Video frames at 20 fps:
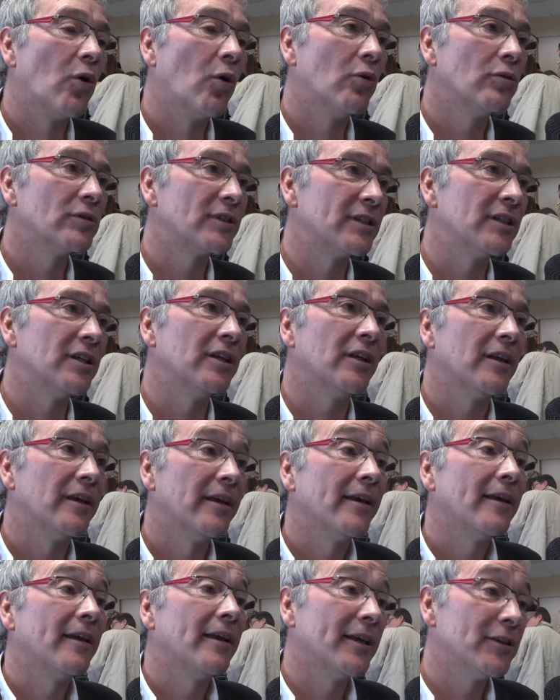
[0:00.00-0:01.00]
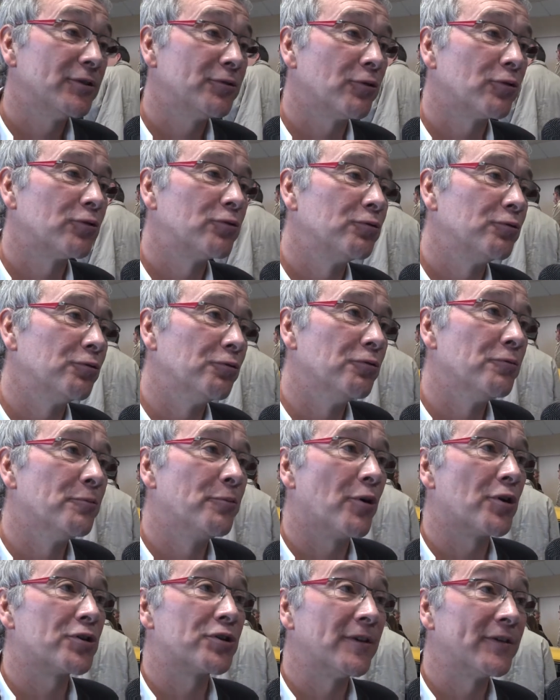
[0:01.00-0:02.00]
aussi et surtout
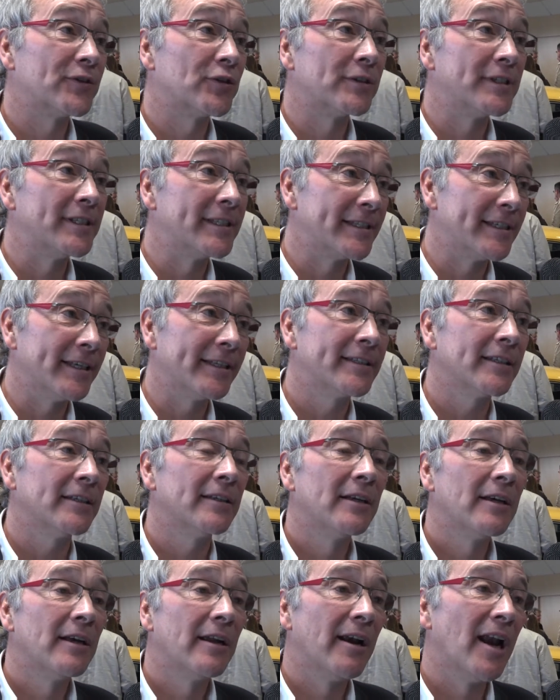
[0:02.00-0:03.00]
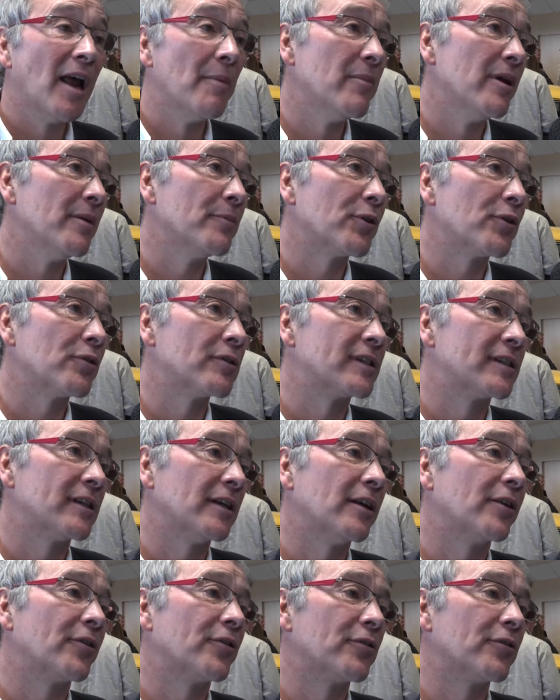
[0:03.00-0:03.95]
une Porsche 917, la même que celle